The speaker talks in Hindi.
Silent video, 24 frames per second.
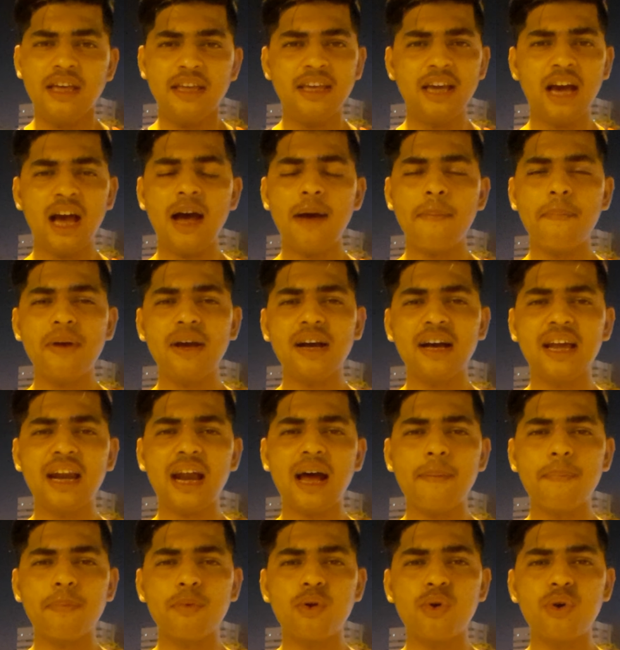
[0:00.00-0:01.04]
यहाँ पे अगर
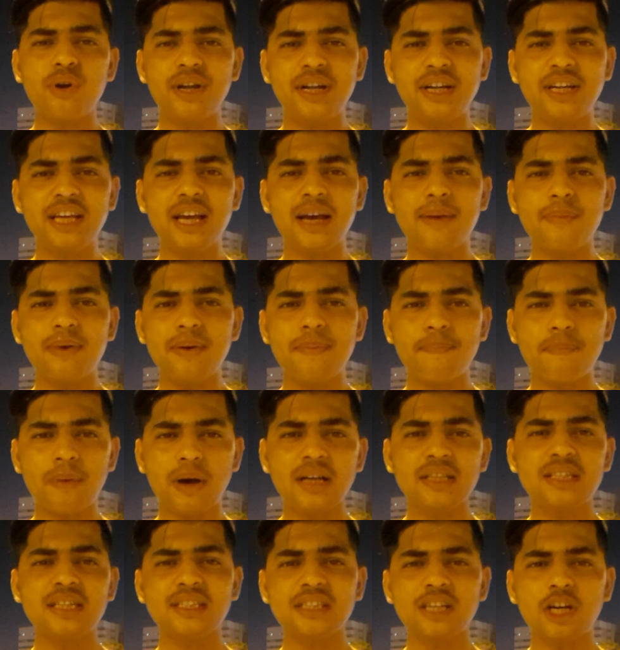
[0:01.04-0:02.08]
आपको इंडिया में
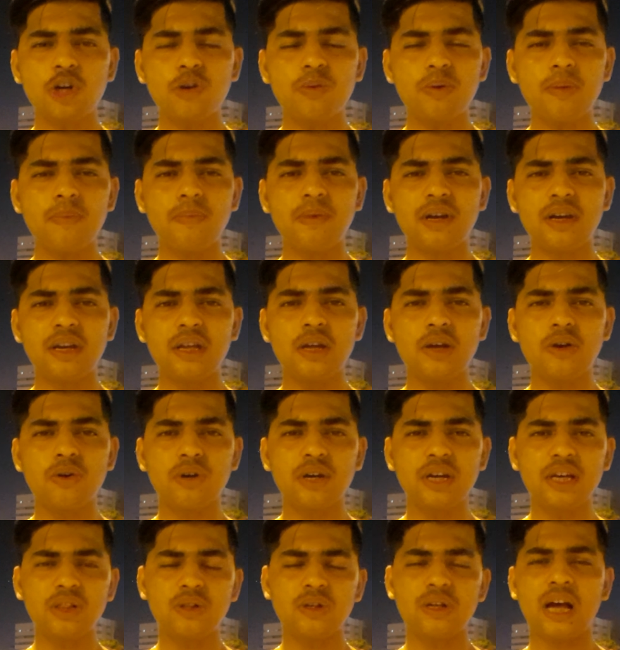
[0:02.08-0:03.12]
पाँच हज़ार रुपये मिल रही
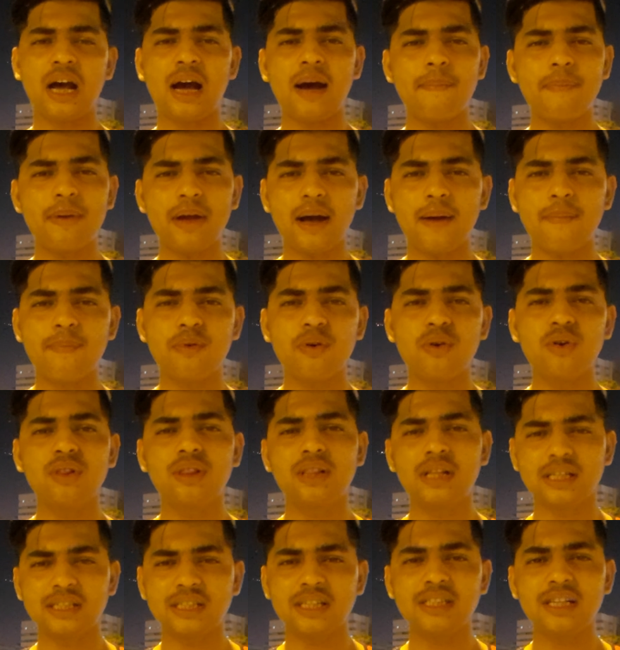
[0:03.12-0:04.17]
होगी तो यहाँ पर आपको
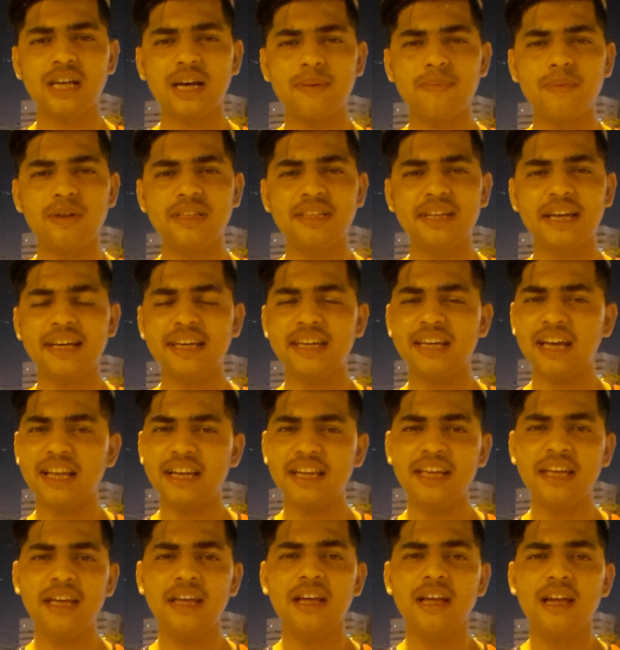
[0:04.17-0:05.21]
दस हज़ार मिल जाएगी
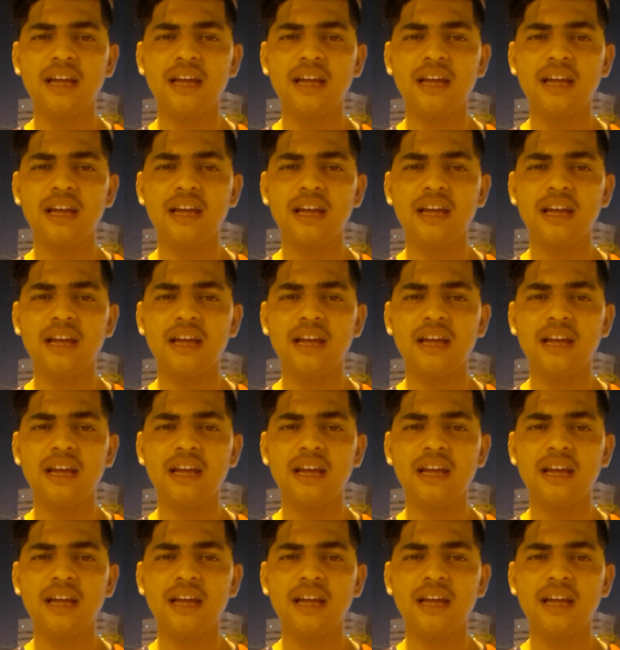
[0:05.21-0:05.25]
यानी